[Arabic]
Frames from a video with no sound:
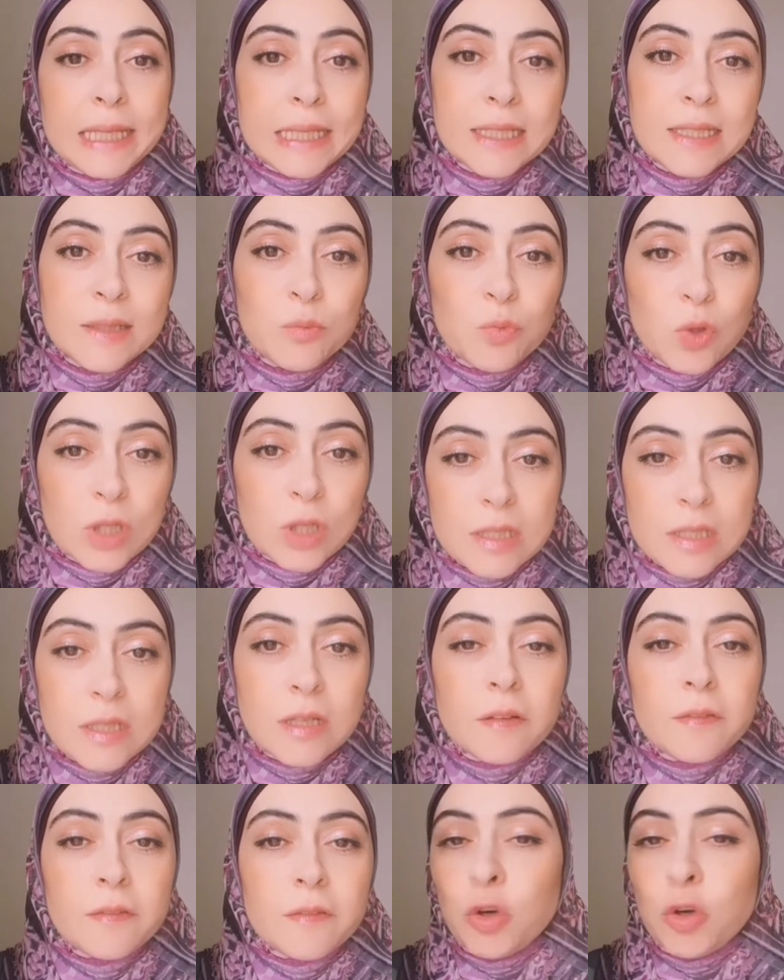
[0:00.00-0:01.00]
كنت
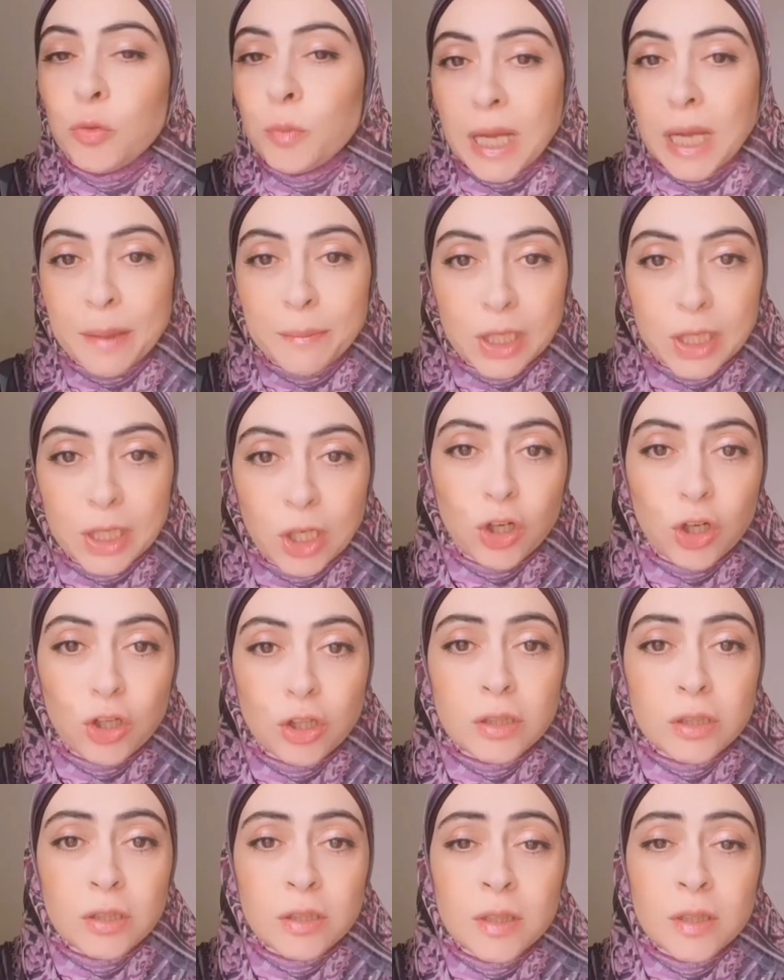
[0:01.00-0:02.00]
موظف أو بعمل
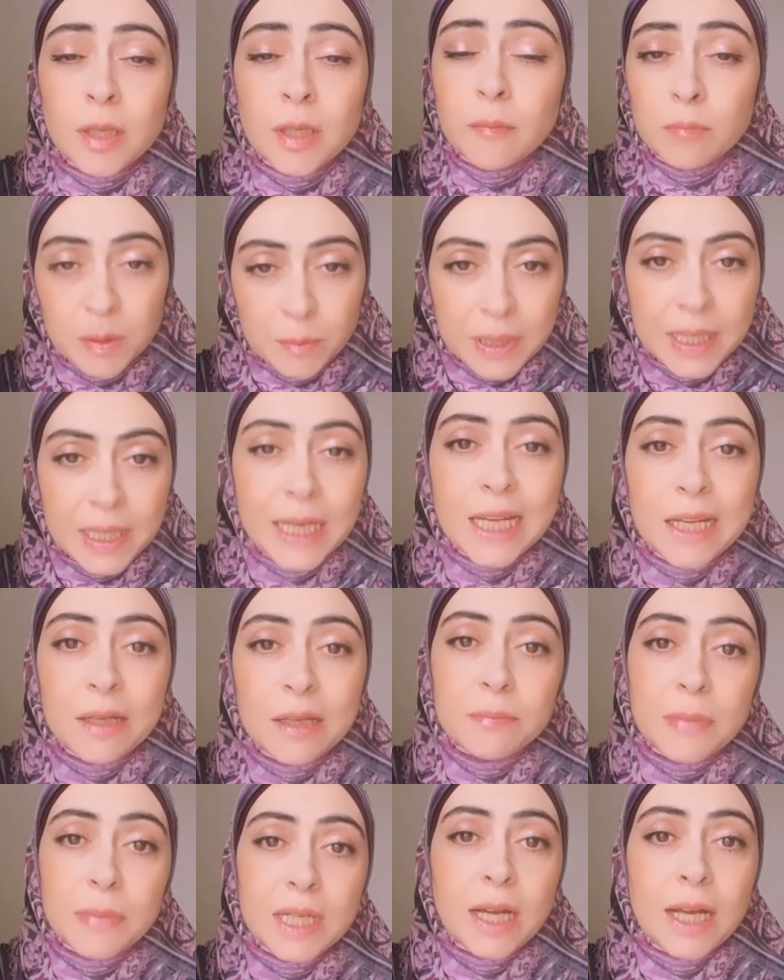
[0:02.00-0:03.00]
حر بمرحلة
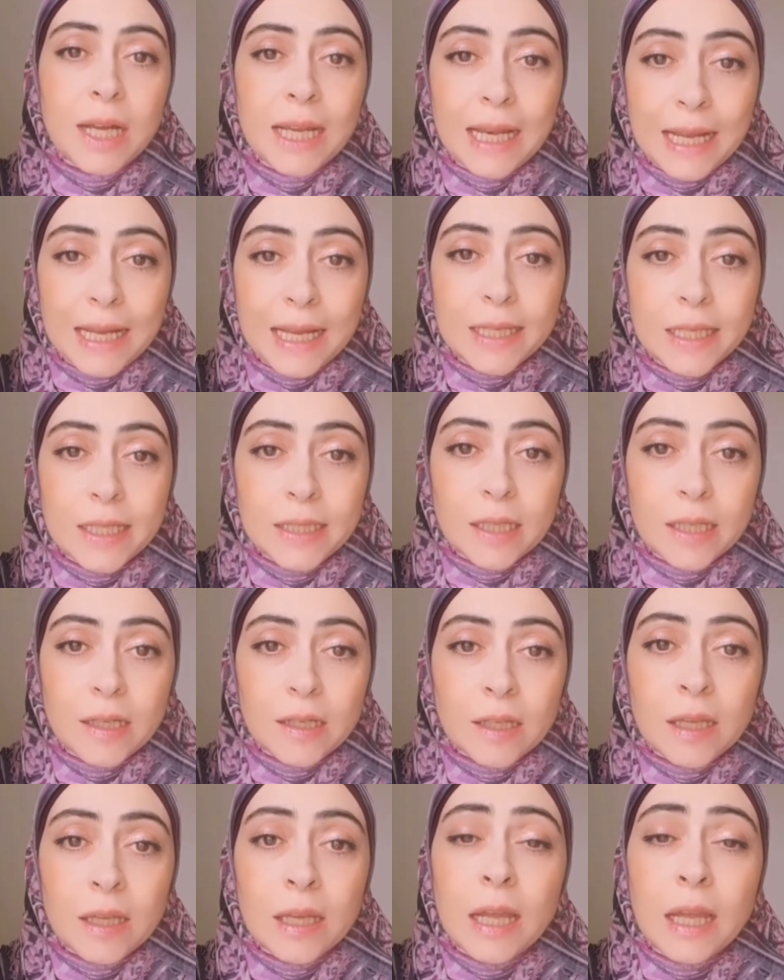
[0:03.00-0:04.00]
من مراحل حياتك